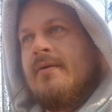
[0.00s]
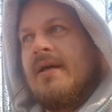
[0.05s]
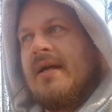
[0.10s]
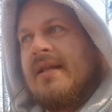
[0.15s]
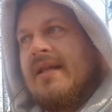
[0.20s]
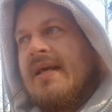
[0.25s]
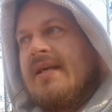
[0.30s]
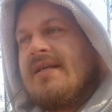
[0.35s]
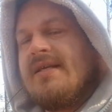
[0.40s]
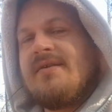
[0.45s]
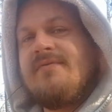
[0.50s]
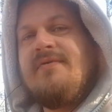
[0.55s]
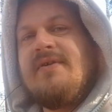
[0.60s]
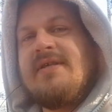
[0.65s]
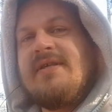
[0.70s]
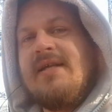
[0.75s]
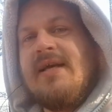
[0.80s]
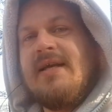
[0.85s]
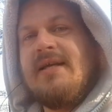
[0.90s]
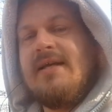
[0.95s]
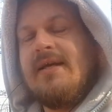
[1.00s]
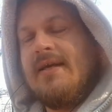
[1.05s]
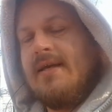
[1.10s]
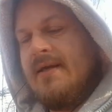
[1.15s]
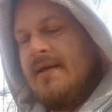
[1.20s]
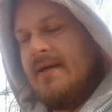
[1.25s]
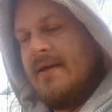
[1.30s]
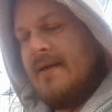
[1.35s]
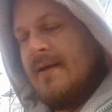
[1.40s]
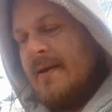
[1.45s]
Отдайте свои знания.